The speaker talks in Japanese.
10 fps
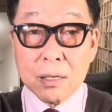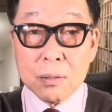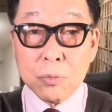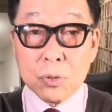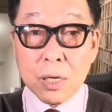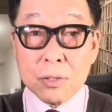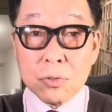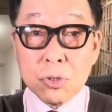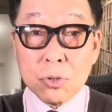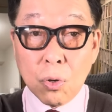もう
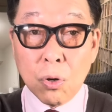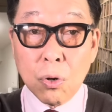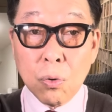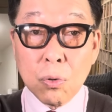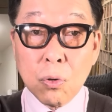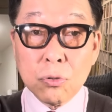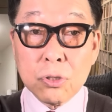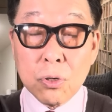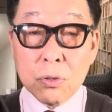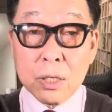30度を越
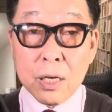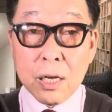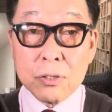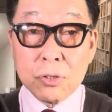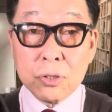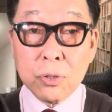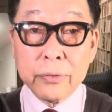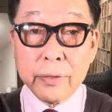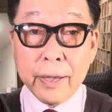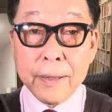すような海水
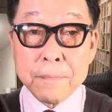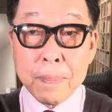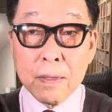温で、